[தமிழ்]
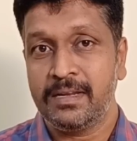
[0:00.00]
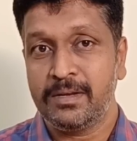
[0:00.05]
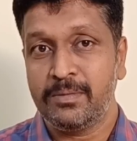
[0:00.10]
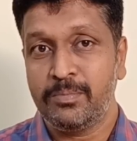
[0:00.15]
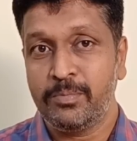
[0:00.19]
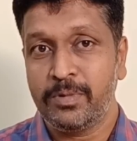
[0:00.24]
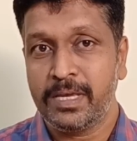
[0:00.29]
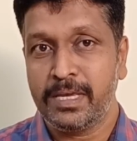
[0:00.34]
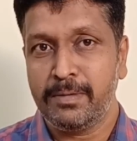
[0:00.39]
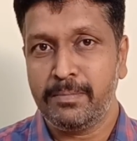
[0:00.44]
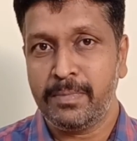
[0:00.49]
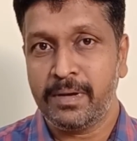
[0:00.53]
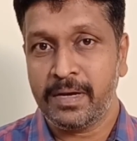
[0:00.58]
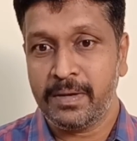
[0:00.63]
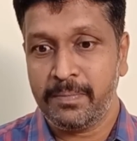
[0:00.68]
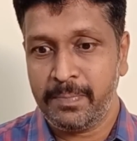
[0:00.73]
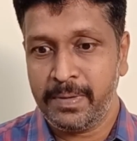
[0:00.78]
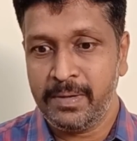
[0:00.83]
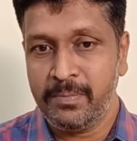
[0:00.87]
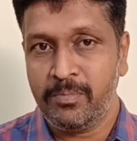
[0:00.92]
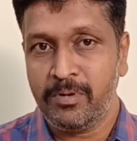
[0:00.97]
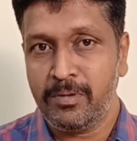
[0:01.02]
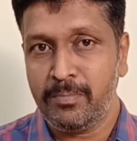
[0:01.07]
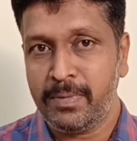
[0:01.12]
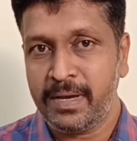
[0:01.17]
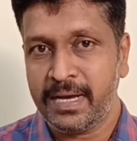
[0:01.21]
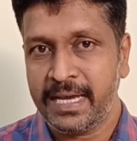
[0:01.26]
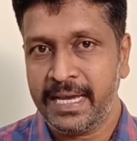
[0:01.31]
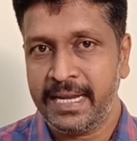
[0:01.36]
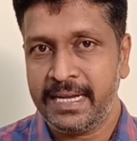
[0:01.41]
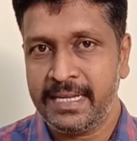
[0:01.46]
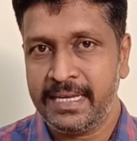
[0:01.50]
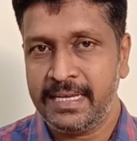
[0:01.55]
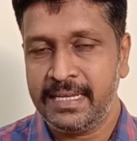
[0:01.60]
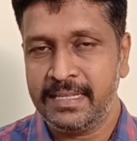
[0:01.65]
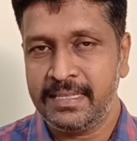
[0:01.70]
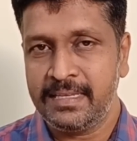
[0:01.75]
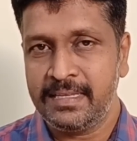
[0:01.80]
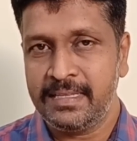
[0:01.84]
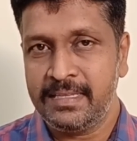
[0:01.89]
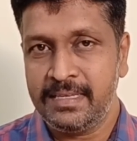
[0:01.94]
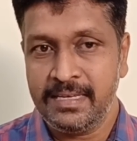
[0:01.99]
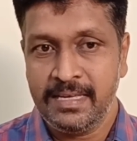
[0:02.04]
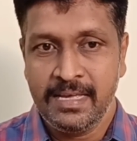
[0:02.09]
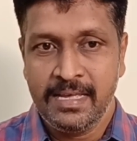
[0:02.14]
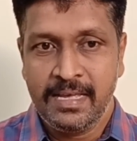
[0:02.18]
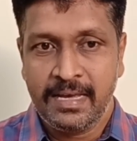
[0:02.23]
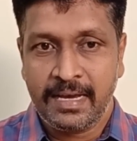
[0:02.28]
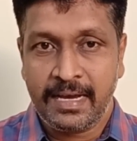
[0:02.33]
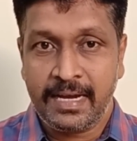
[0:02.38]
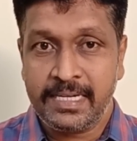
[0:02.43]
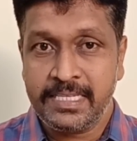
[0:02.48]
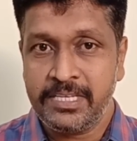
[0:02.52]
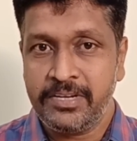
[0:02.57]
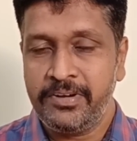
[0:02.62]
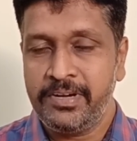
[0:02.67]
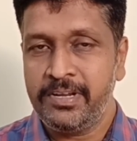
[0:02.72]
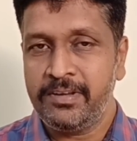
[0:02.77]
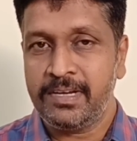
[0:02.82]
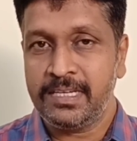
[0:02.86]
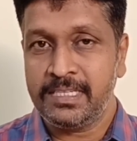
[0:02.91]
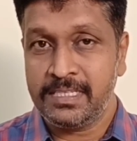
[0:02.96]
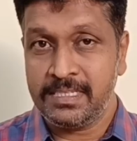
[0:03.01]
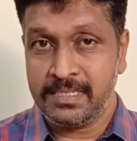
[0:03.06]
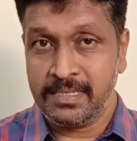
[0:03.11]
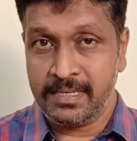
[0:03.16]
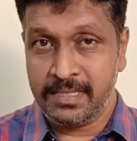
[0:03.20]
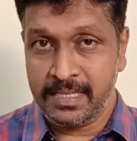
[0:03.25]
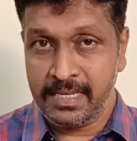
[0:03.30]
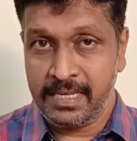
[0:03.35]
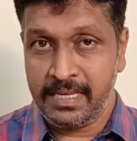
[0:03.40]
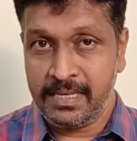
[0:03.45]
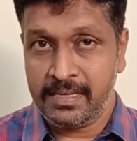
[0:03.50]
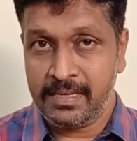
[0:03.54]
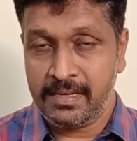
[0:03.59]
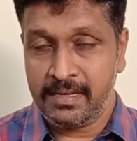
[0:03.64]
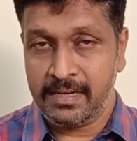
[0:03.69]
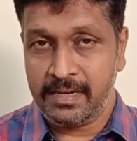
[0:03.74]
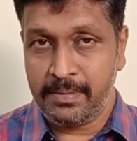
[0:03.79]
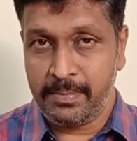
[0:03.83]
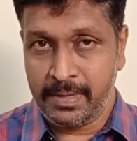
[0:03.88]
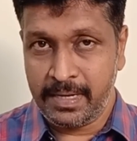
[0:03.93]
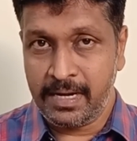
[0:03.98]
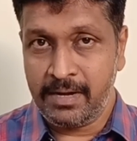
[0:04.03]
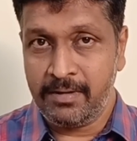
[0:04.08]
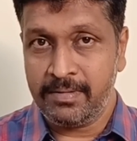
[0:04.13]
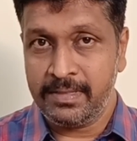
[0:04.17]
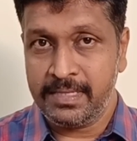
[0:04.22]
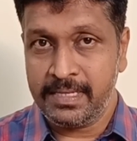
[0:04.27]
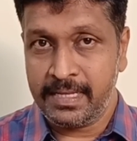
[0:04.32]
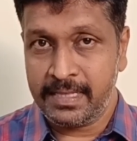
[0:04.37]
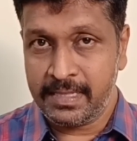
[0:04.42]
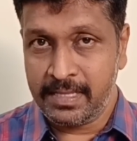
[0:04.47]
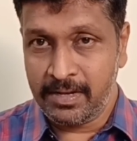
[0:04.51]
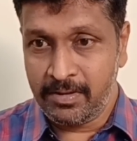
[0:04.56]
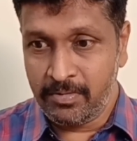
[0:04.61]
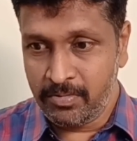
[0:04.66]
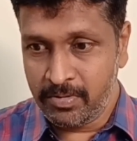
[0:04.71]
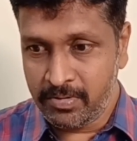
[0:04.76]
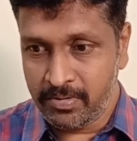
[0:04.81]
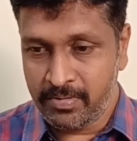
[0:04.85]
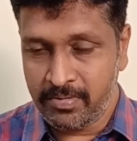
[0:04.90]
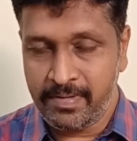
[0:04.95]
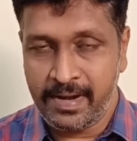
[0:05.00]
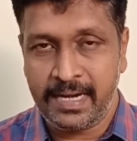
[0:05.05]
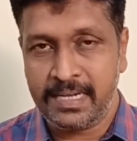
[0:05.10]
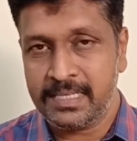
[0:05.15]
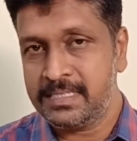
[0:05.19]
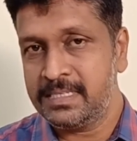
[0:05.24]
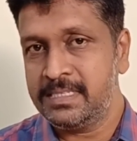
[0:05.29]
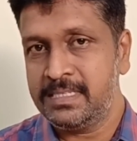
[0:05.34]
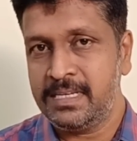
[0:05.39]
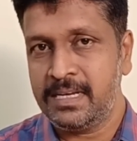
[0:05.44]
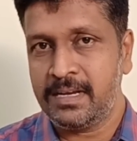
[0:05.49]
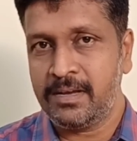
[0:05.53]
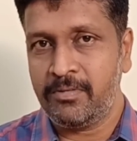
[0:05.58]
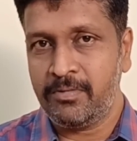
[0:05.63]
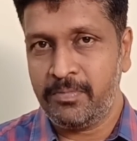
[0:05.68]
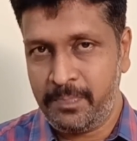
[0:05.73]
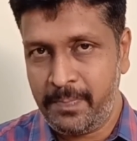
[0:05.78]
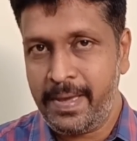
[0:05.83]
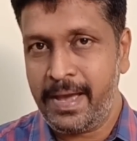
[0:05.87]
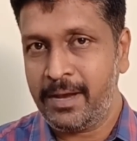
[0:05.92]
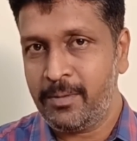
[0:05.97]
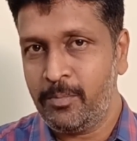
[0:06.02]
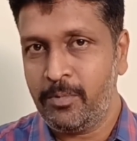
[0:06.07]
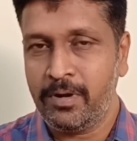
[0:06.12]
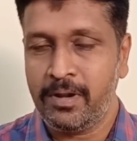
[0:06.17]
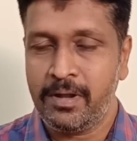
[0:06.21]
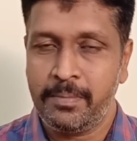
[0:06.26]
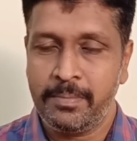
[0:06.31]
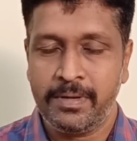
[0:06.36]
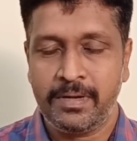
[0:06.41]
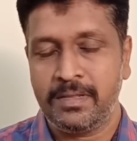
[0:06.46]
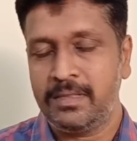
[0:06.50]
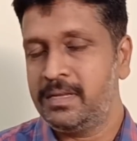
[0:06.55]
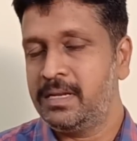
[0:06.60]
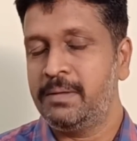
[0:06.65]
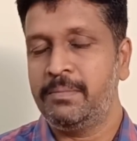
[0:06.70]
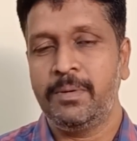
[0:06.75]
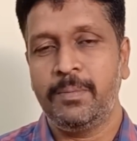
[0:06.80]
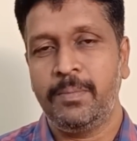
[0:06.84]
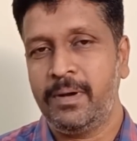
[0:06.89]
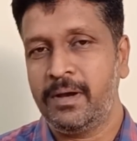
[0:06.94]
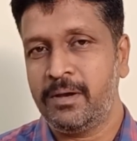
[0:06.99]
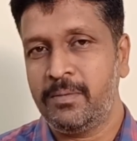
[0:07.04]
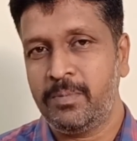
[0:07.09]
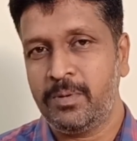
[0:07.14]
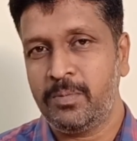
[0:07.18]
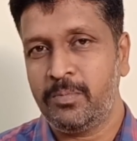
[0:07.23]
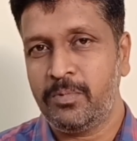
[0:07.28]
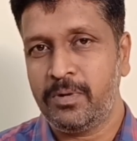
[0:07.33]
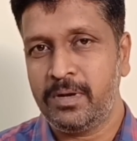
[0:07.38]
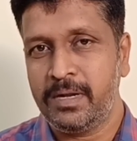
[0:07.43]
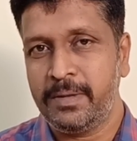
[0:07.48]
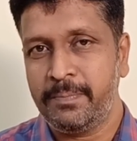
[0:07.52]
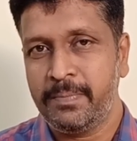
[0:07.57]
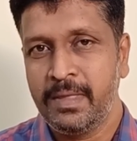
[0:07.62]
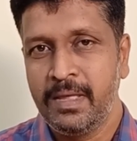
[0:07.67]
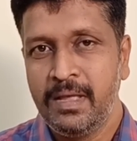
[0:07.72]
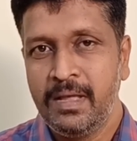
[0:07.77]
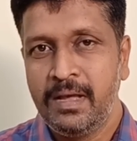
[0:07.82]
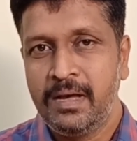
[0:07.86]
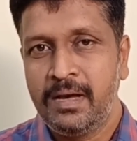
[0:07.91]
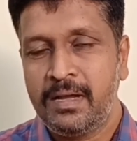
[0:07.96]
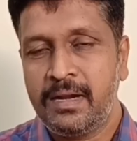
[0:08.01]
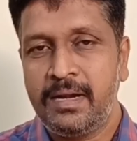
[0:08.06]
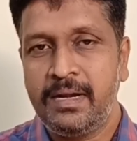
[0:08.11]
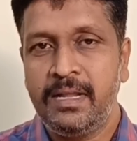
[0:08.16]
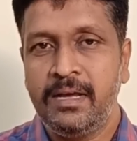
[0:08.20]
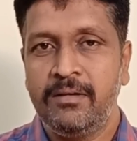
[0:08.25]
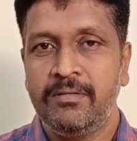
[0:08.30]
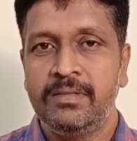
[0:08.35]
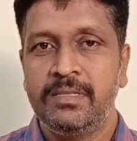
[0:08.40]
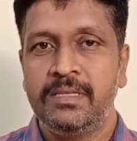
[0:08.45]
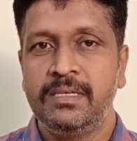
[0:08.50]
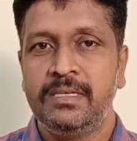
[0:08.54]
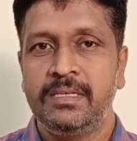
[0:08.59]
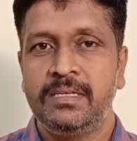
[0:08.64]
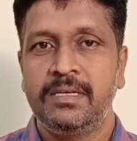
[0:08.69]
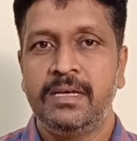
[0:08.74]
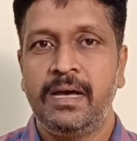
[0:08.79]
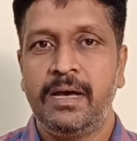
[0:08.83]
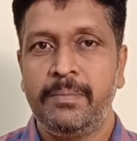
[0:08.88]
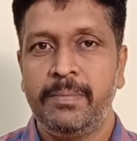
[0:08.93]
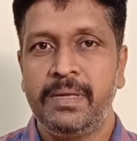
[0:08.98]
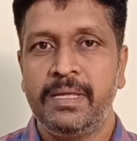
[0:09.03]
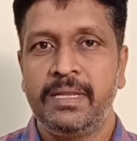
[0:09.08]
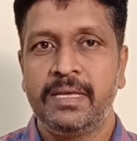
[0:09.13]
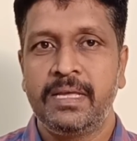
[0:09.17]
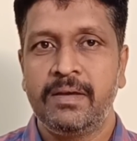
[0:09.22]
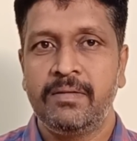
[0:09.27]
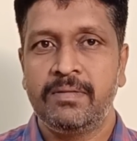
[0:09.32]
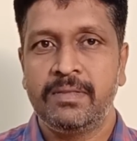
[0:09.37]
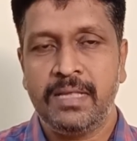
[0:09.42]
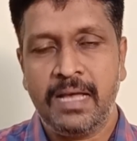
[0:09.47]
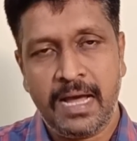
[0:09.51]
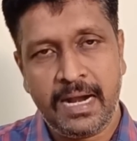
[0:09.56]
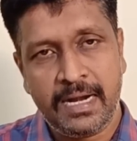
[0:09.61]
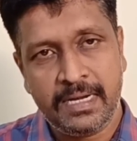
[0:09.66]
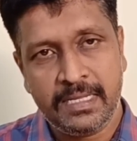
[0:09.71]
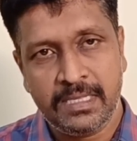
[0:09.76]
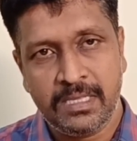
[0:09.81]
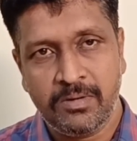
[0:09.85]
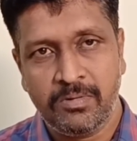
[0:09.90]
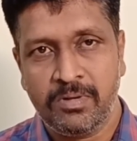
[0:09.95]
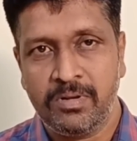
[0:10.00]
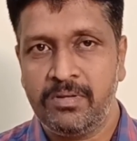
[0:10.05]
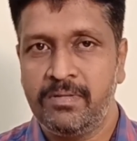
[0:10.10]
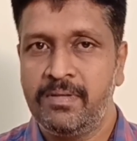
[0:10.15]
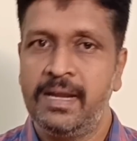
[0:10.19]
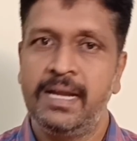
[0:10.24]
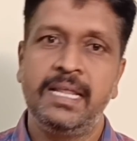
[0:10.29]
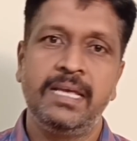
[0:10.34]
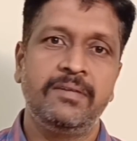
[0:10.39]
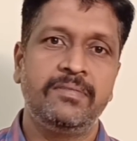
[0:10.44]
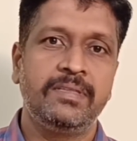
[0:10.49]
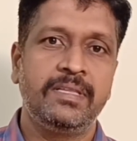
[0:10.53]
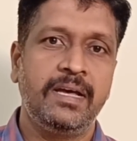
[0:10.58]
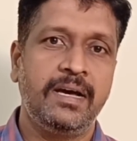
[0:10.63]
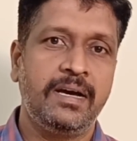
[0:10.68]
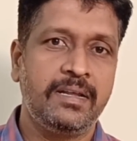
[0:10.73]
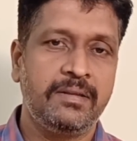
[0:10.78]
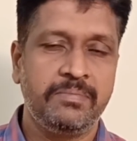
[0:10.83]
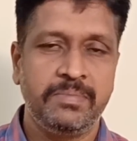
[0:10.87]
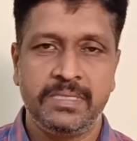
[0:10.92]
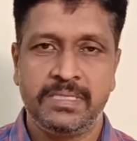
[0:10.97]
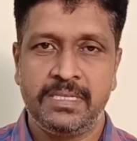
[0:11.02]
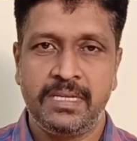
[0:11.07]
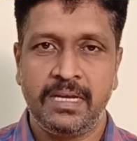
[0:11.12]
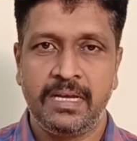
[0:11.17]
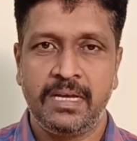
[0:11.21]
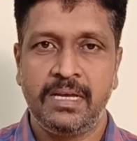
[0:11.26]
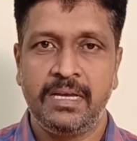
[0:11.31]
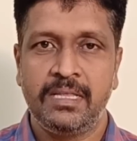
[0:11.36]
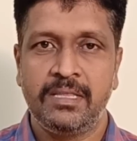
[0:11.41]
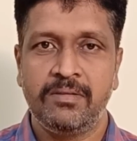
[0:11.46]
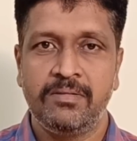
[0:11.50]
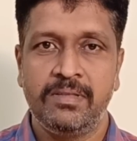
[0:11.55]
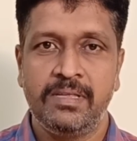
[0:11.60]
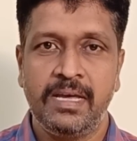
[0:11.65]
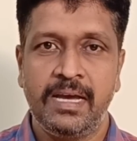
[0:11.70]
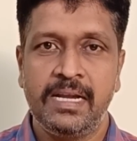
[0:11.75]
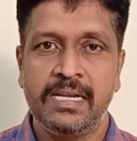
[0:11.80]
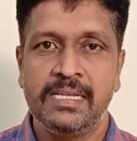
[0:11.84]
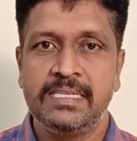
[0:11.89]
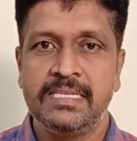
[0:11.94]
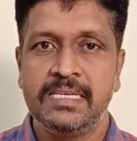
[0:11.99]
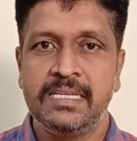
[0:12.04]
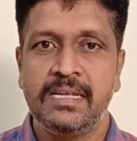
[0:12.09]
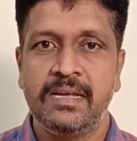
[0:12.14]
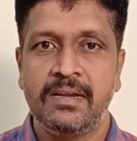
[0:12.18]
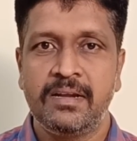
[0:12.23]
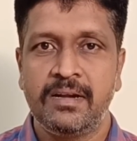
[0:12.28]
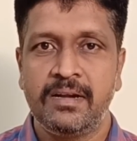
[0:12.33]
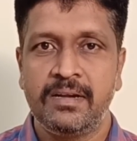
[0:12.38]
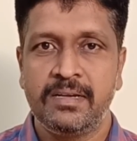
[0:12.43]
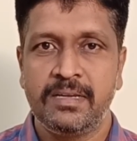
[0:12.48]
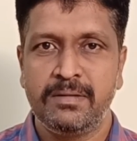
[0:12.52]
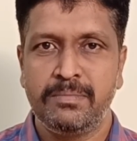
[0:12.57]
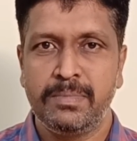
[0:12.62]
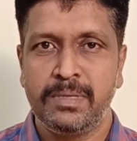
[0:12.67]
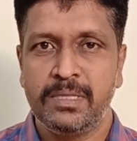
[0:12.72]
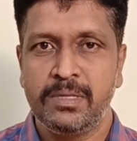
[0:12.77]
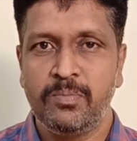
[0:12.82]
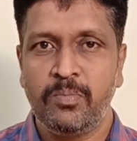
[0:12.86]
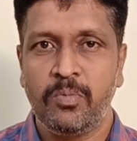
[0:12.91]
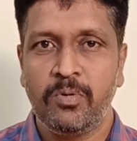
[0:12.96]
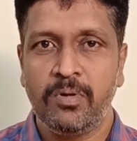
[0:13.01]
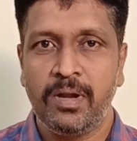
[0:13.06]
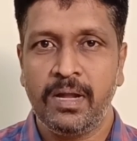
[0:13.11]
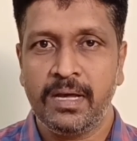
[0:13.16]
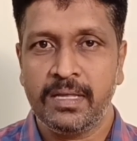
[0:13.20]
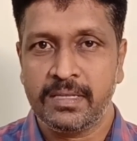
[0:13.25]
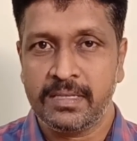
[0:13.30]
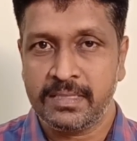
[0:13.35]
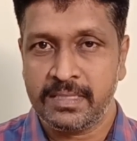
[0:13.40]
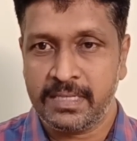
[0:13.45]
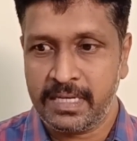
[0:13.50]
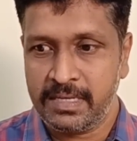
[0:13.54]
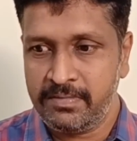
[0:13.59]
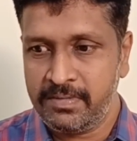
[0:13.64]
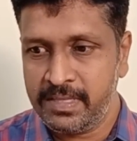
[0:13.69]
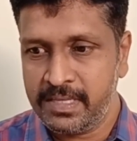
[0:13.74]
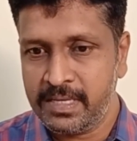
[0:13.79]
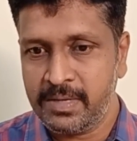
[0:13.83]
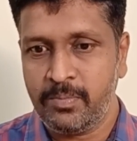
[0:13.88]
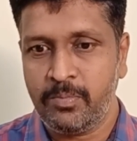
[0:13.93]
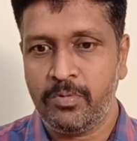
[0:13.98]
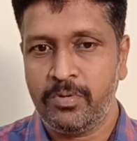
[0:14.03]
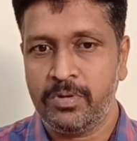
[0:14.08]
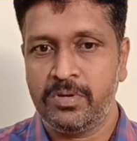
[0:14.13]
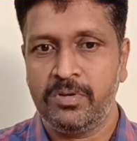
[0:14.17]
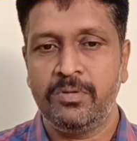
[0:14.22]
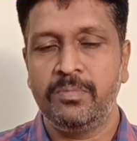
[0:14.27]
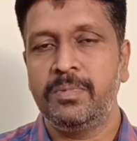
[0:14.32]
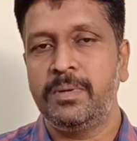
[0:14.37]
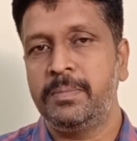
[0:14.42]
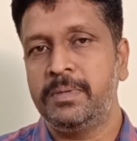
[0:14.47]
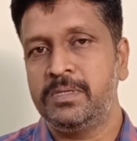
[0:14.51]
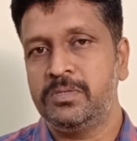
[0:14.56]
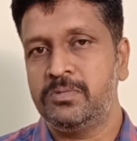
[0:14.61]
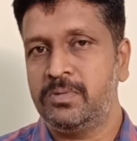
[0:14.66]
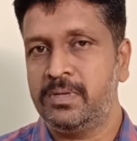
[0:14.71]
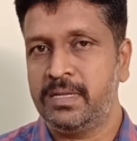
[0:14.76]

அதற்கு முக்கியமாக பின்புலமாக என்ன இருந்தது கன்சர்வேட்டிவ் கட்சியை சார்ந்து நபர்கள் வந்து எந்த அளவுக்கு அவங்க வேலை செஞ்சாங்க பேக் போனா அப்படின்றதையும் நம்ம பார்க்க போகிறோம் ஒன்று ரெண்டாவது அமெரிக்கா வந்து அடுத்த ஒரு வேலையை வந்து ஆரம்பிச்சிட்டாங்க அதாவது அல்ஜீரியா நாட்டின் மீது பொருளாதார தடை விதிக்க போகிறோம் அப்படின்னு